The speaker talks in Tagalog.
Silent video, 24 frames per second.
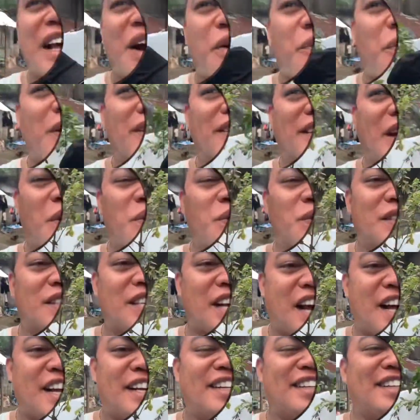
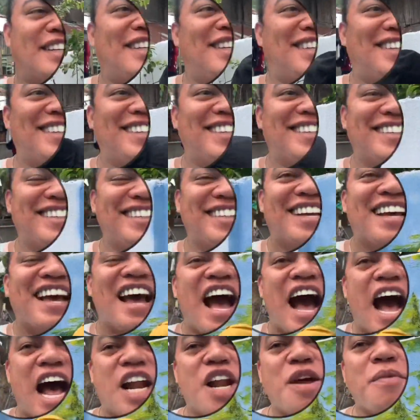1,000.
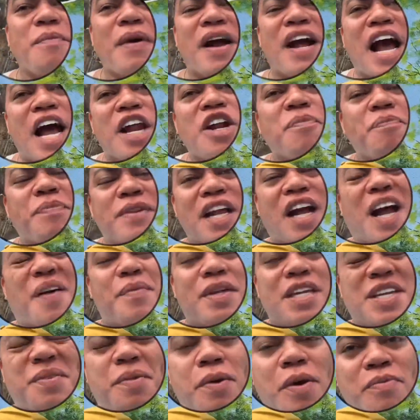Anong magkano
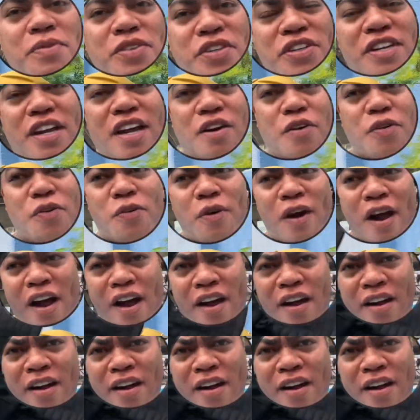pinaka-minimum niyo nakuha?